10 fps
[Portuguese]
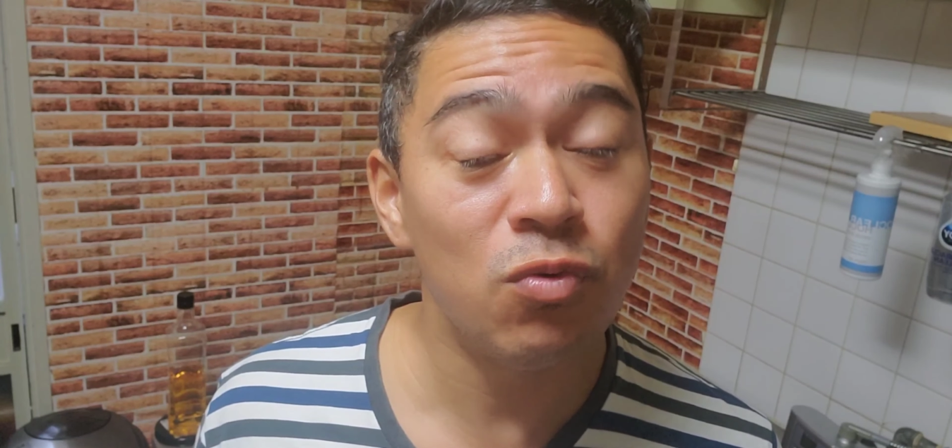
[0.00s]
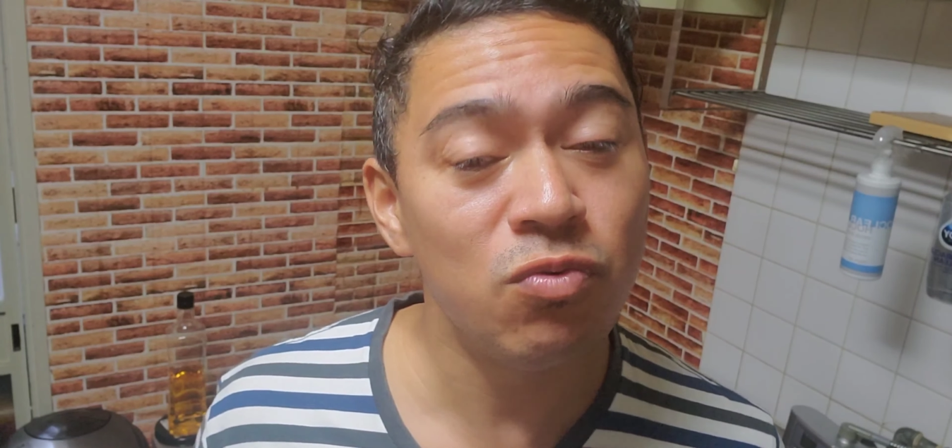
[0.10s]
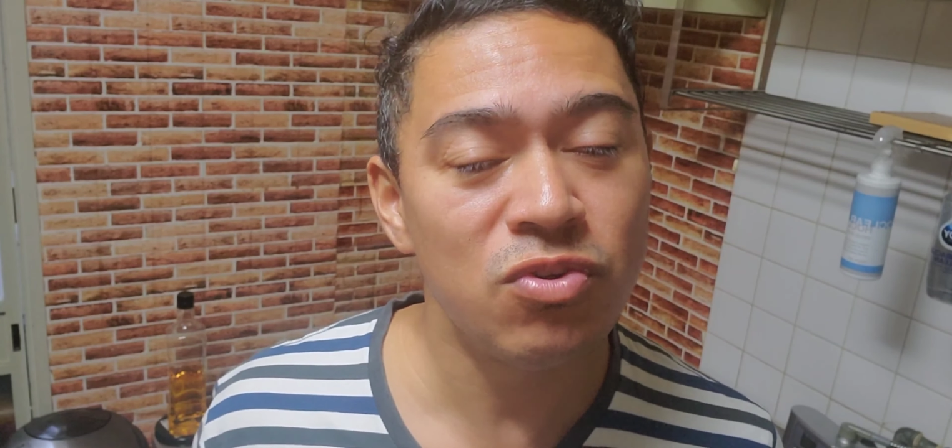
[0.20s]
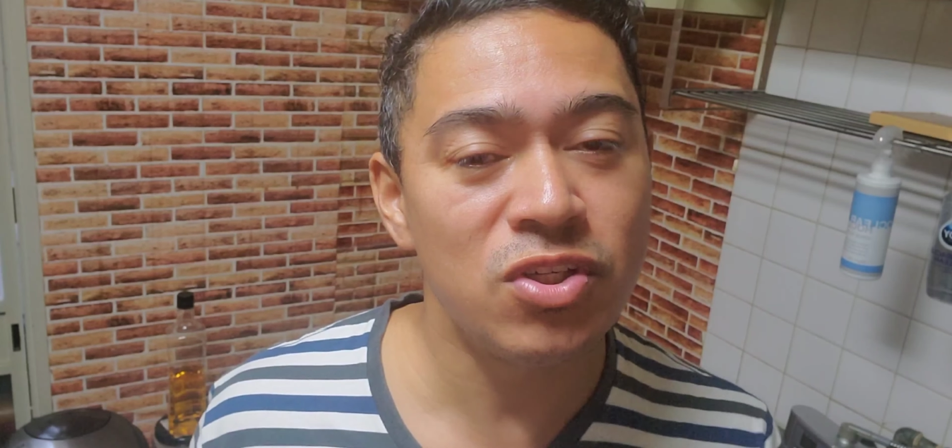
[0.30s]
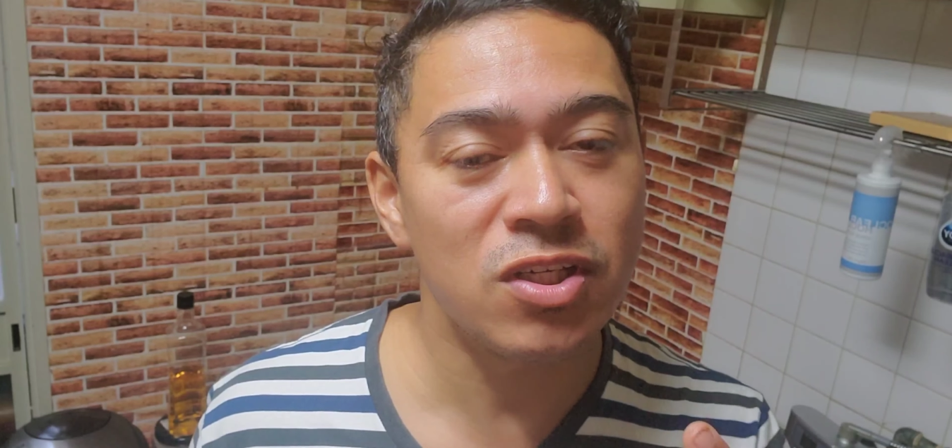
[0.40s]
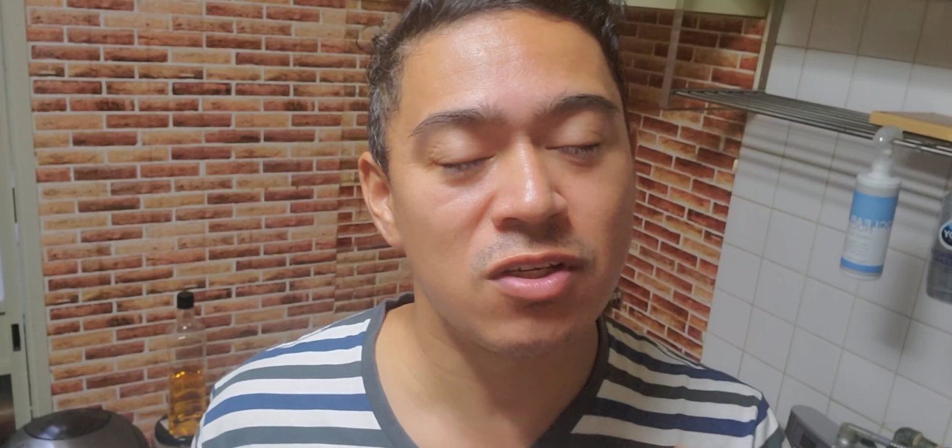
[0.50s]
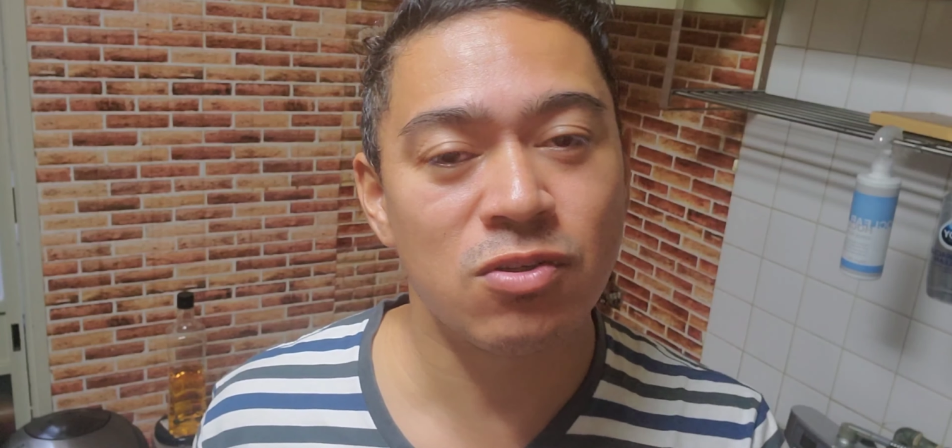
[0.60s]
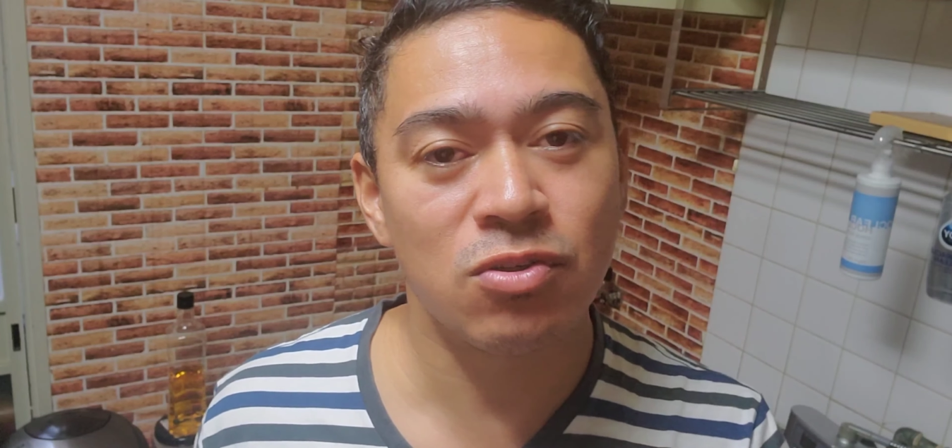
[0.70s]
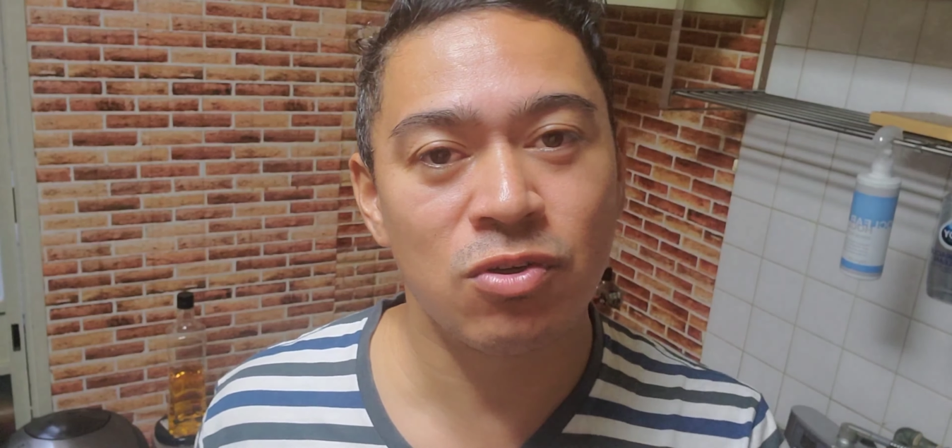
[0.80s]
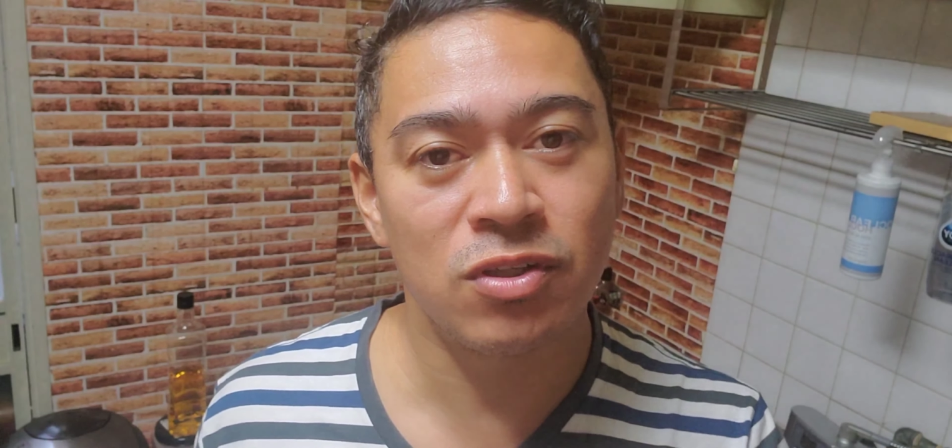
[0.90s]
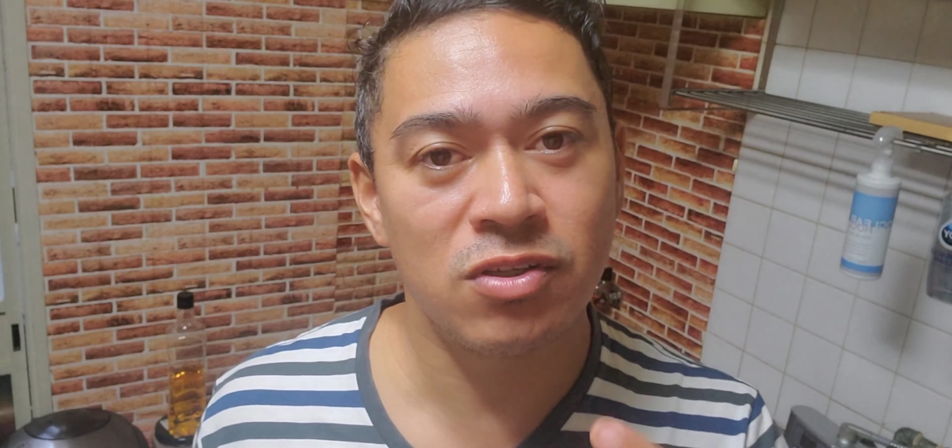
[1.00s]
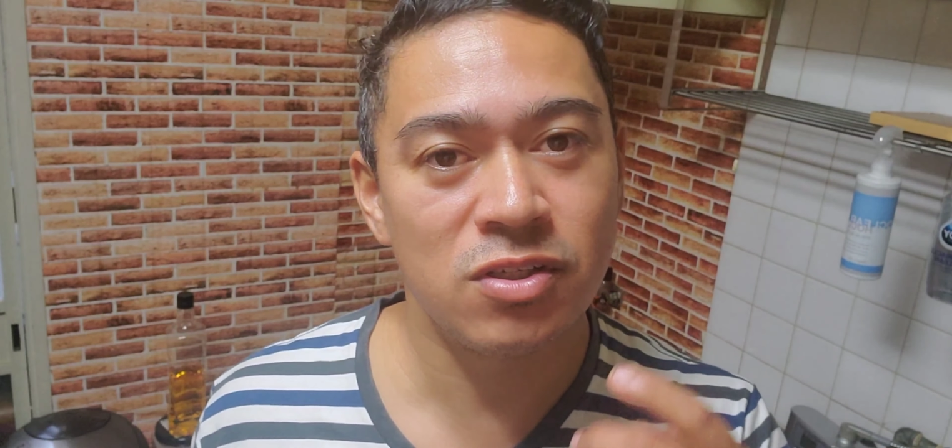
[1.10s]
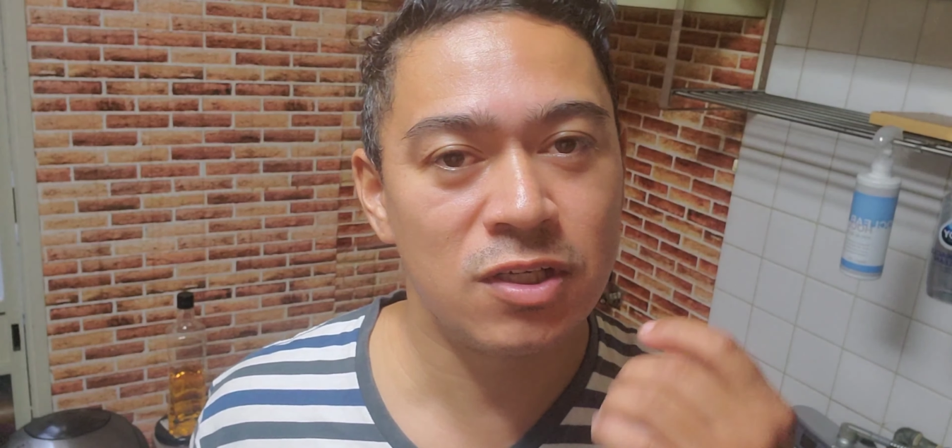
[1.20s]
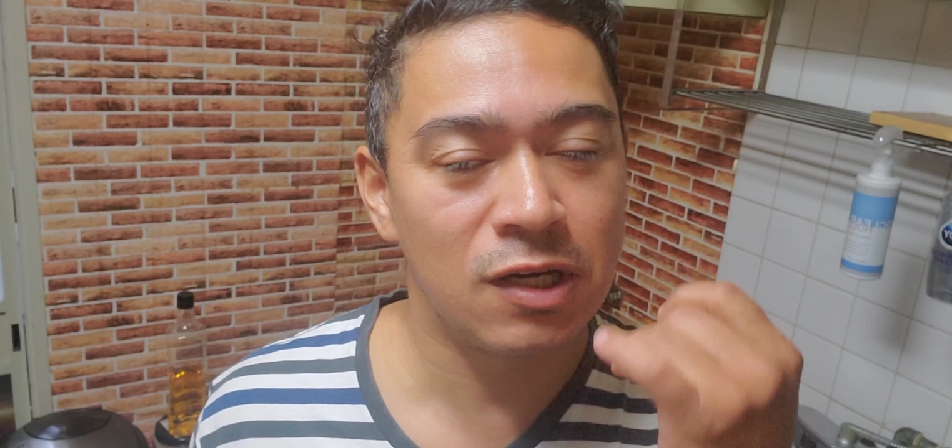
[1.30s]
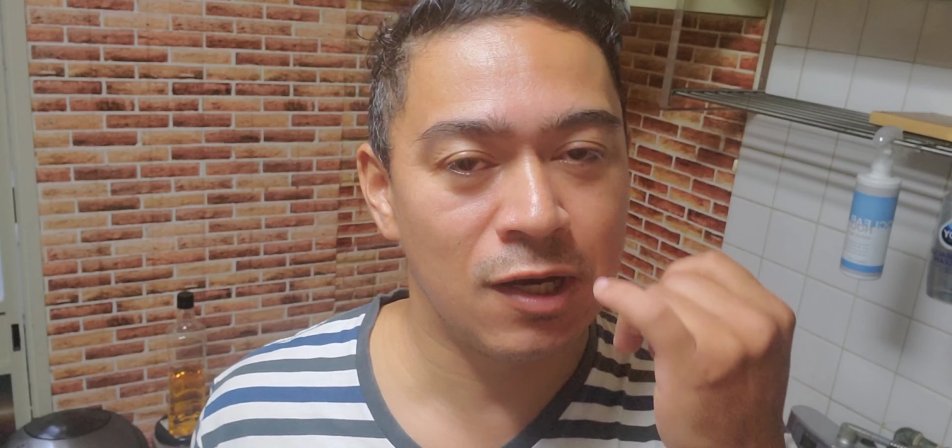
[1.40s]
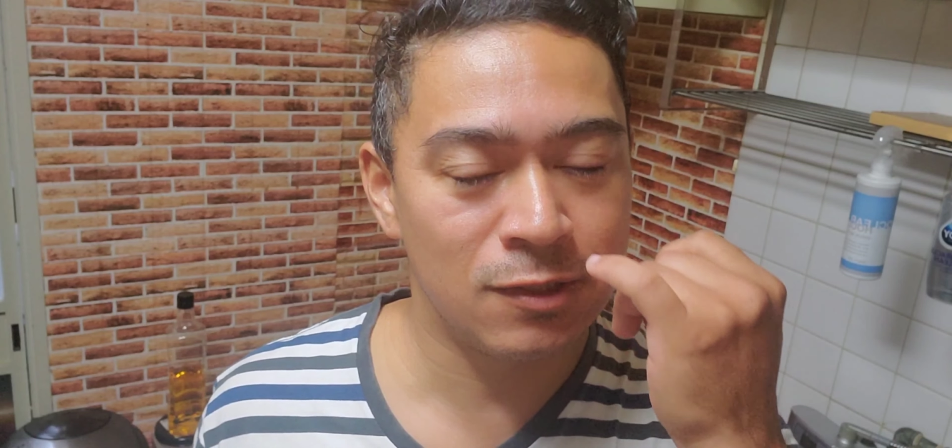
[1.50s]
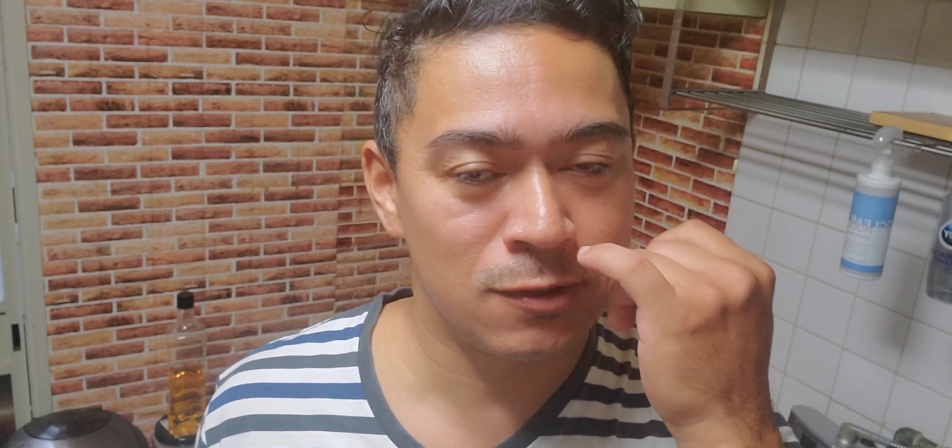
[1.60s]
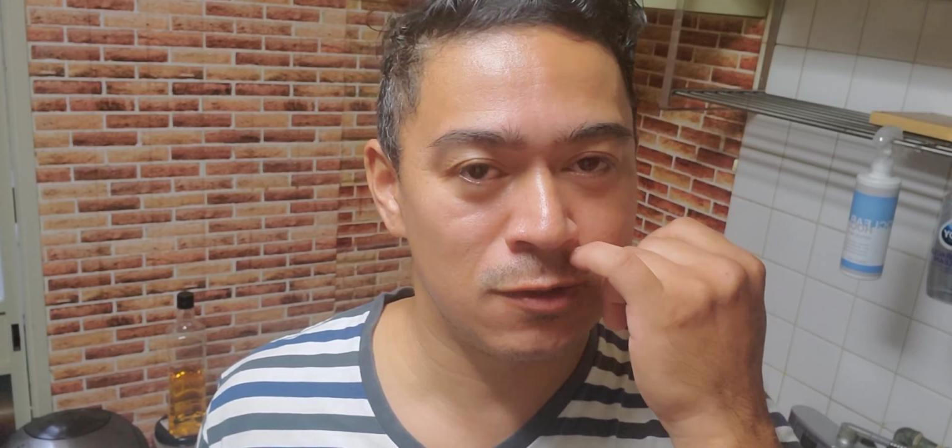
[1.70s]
um dia só dentro de casa,